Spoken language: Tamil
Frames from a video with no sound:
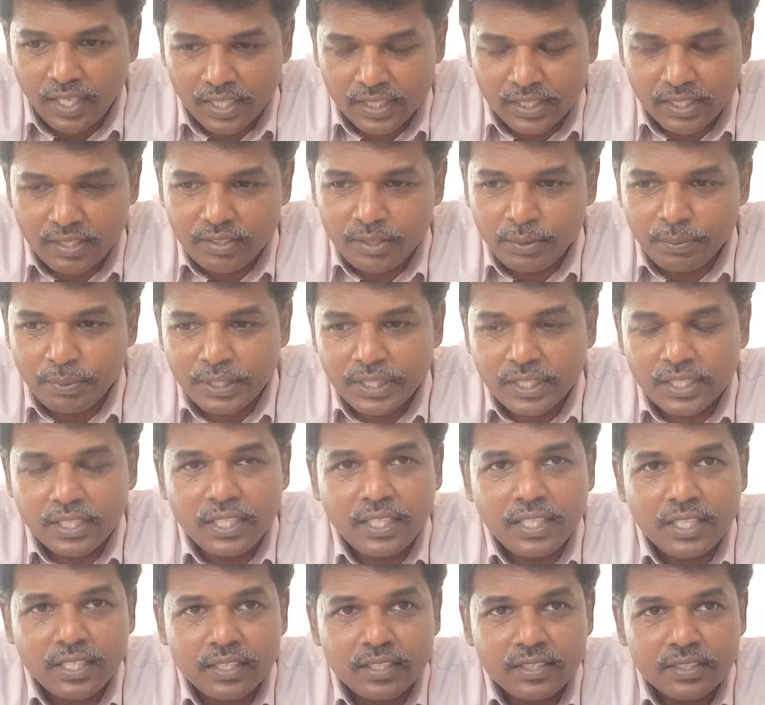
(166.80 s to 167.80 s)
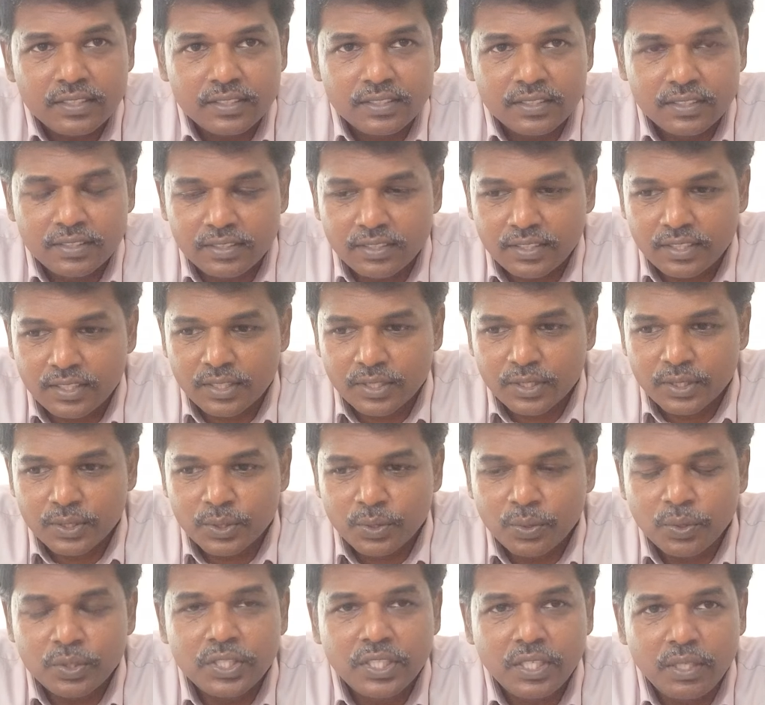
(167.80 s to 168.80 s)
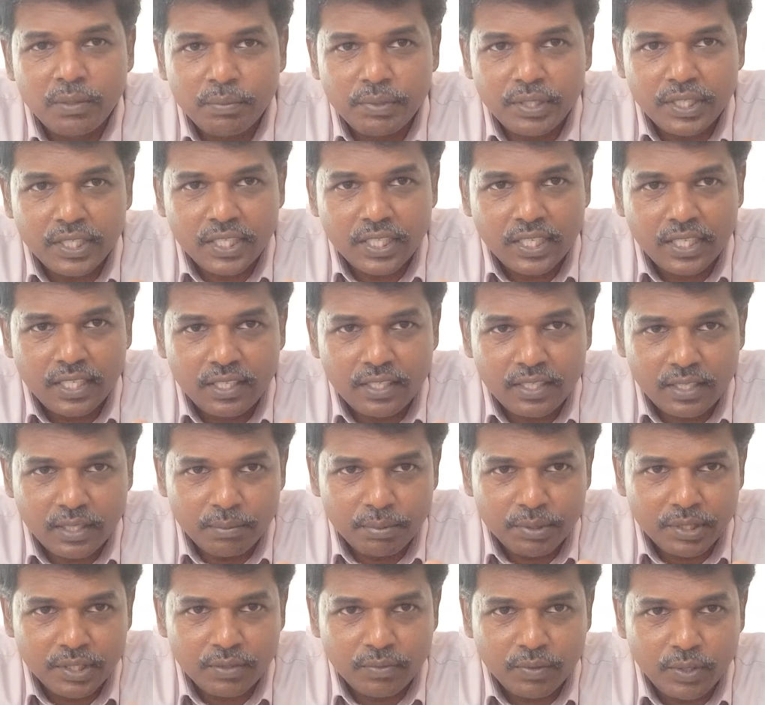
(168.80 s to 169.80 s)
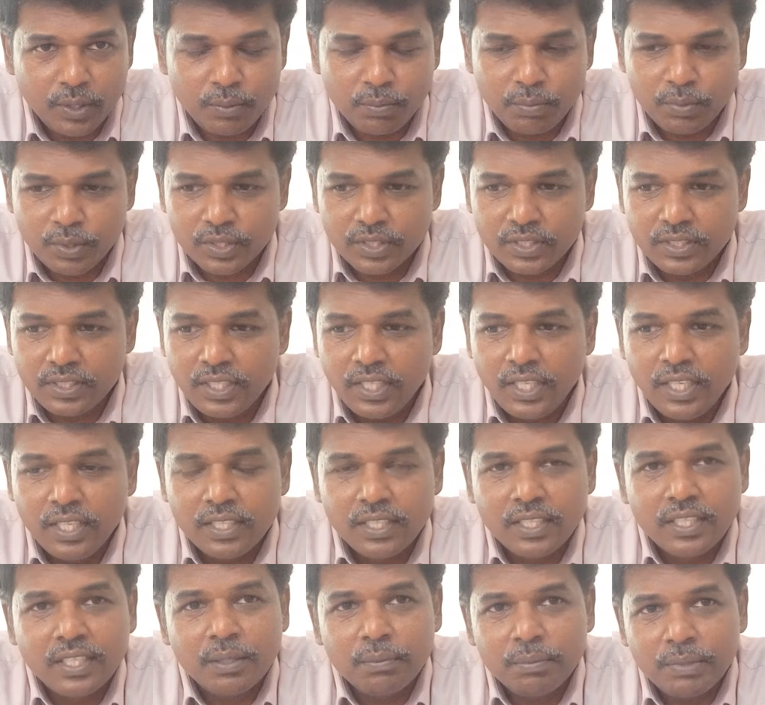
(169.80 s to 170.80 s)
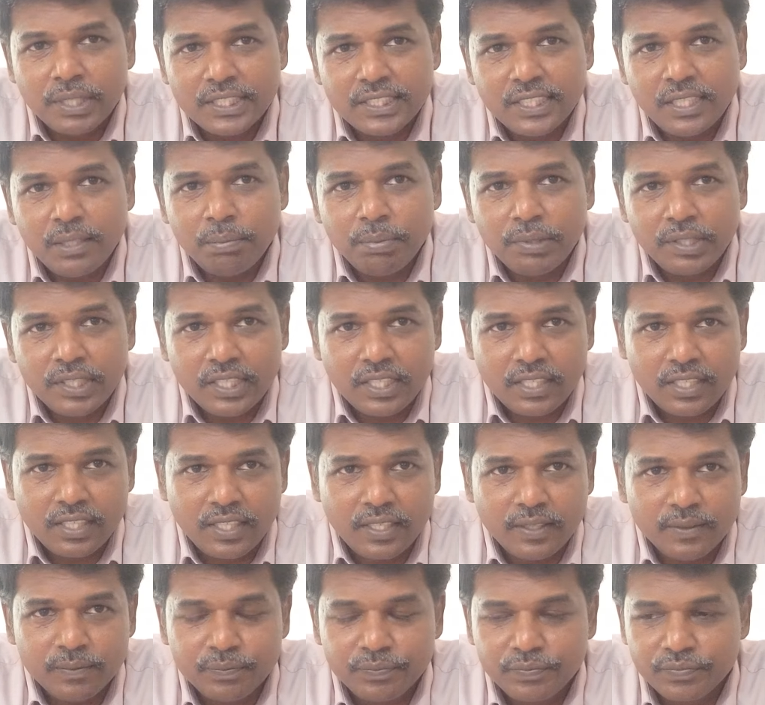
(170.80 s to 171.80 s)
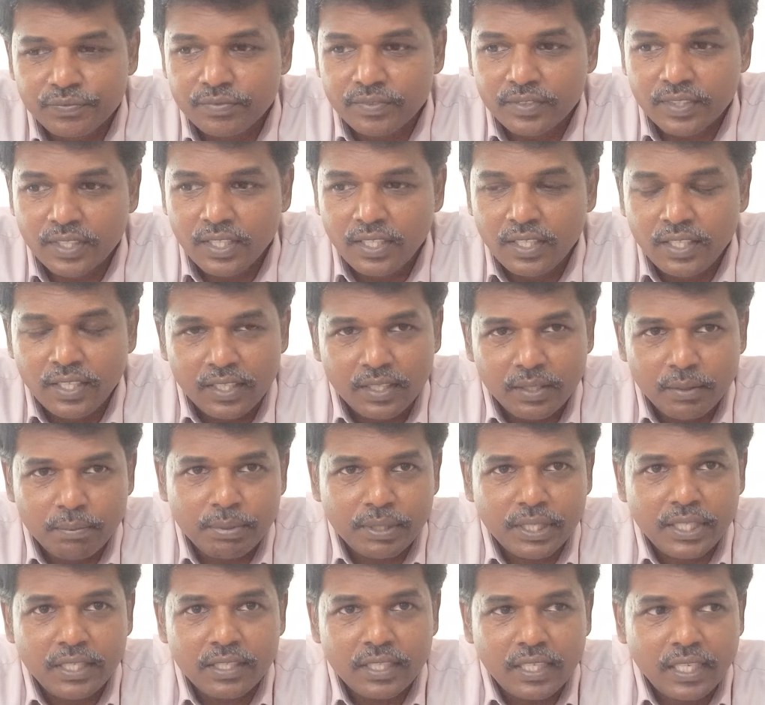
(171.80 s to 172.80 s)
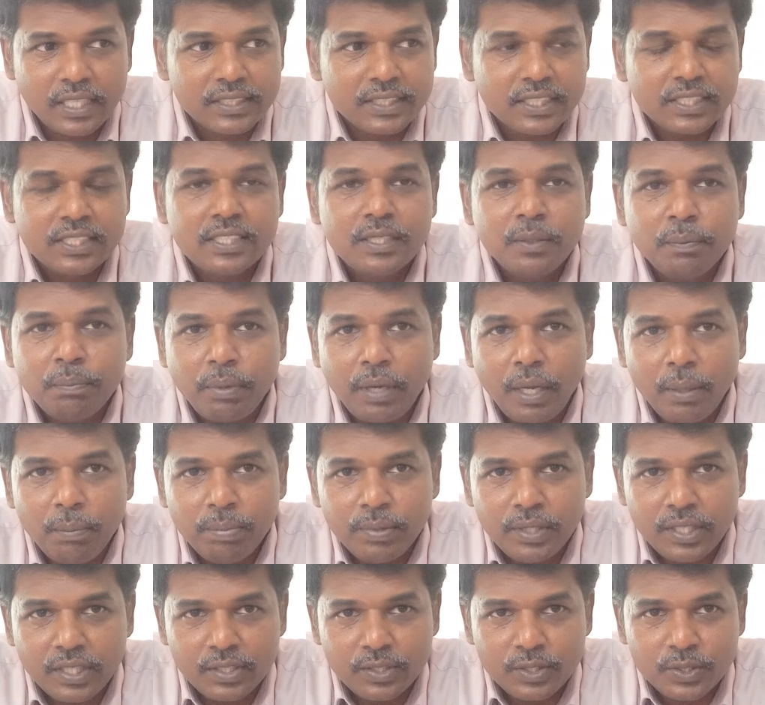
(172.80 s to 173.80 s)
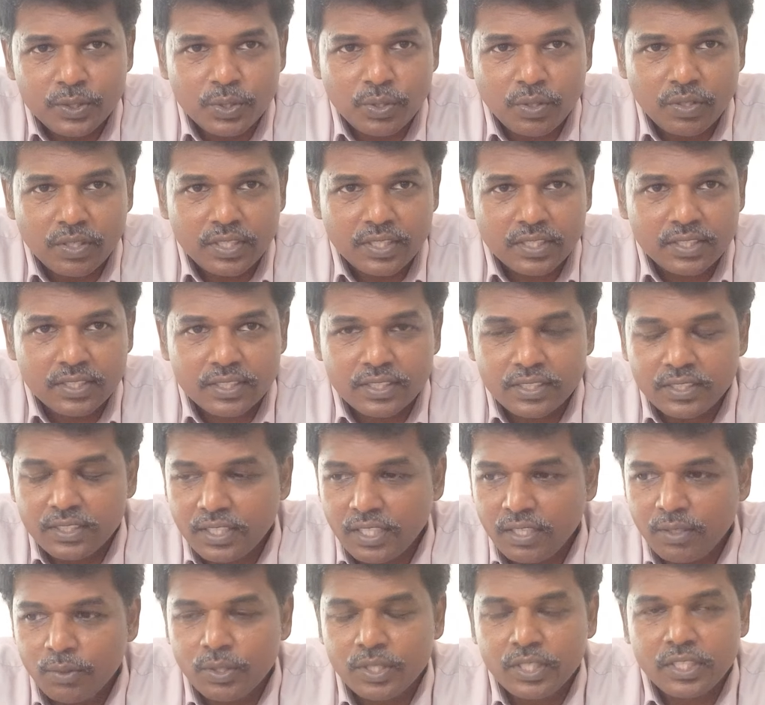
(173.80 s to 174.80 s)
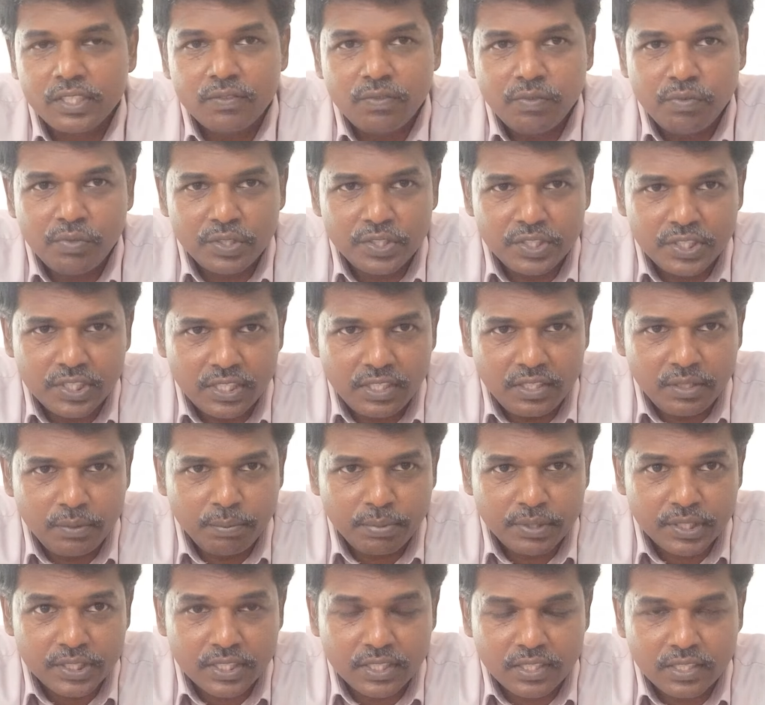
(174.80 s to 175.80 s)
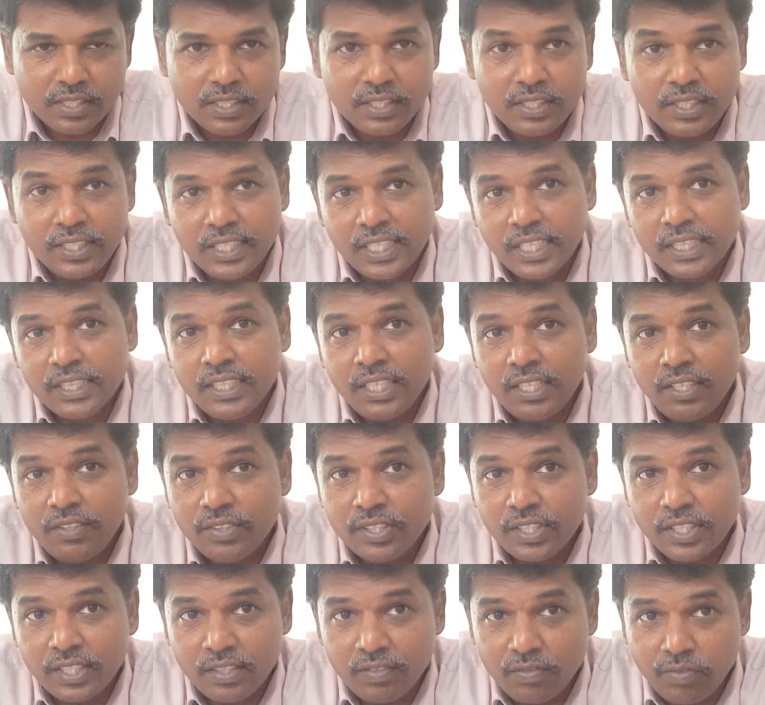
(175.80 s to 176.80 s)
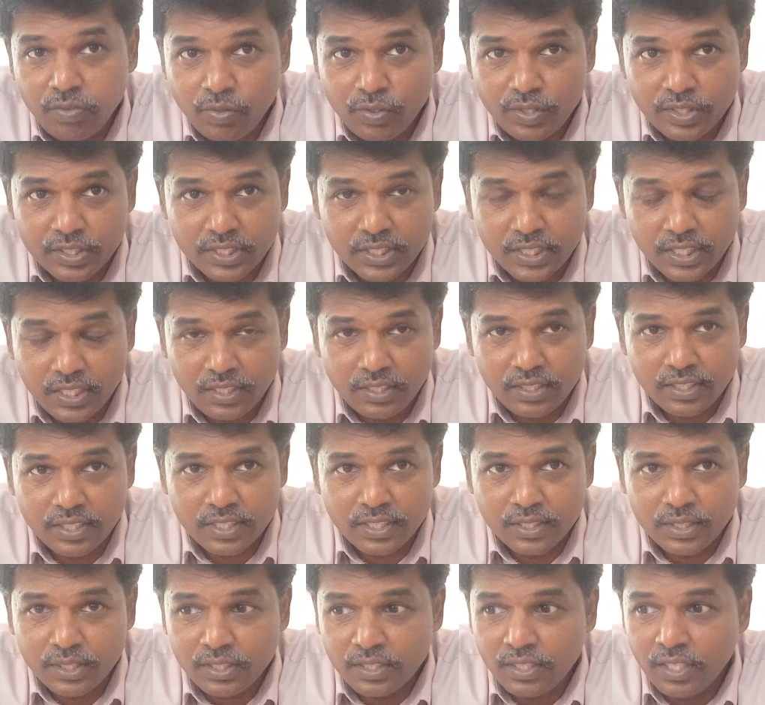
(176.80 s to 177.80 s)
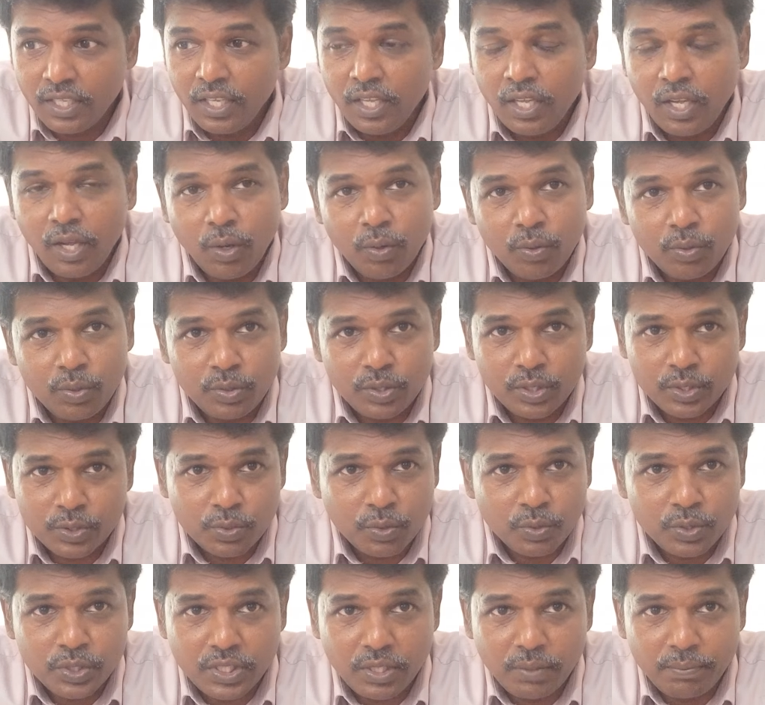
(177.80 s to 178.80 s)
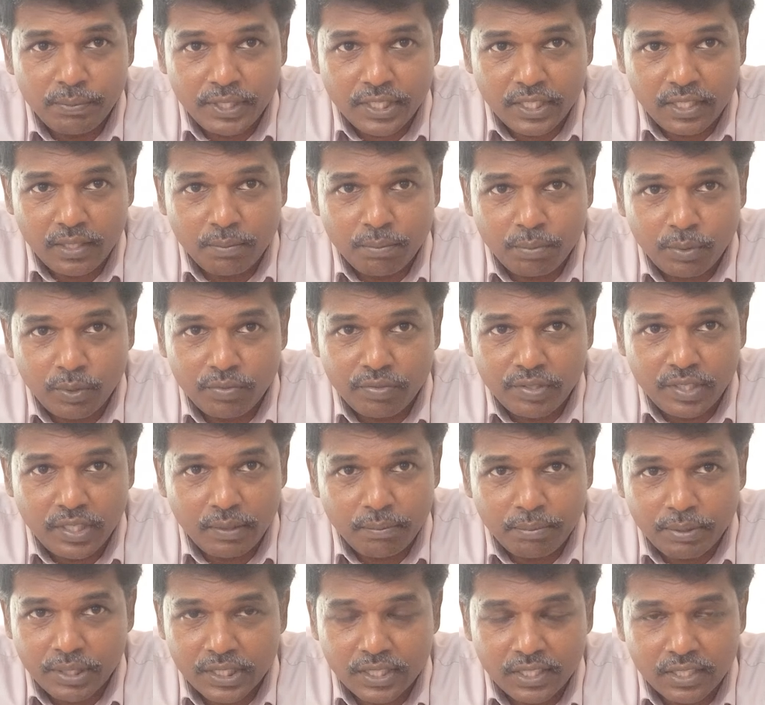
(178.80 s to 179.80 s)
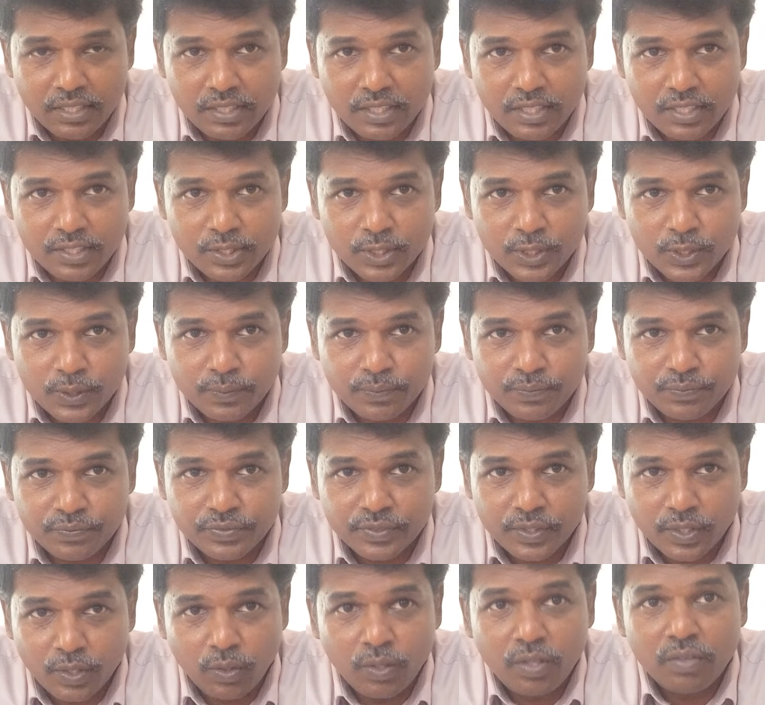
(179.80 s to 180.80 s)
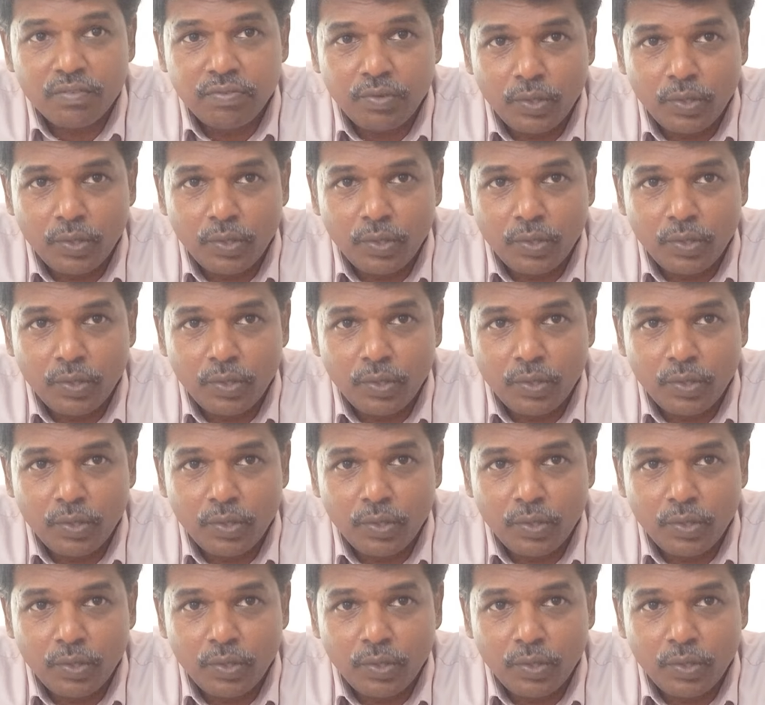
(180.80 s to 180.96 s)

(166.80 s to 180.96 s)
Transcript: அதாவது பார்த்திங்கன்னா சோஷியல் மீடியா அப்படின்னு வரும்போது நீங்கள் மெஷர் பண்ணிடலாம் இப்போ நான் ஜஸ்ட்டு பாப்புலர்னு சொல்கிறதுக்கு நான் ஒரு இன்ஃப்ளூயன்ஷியல்னு பர்சனுக்கு நீ எந்த அளவுக்கு இன்ஃப்ளூயன்ஷியல்ன்றது அவங்களுடைய சோஷியல் மீடியா ப்ரொஃபைலை பார்த்தா தெரிஞ்சிடும் எவ்வளோ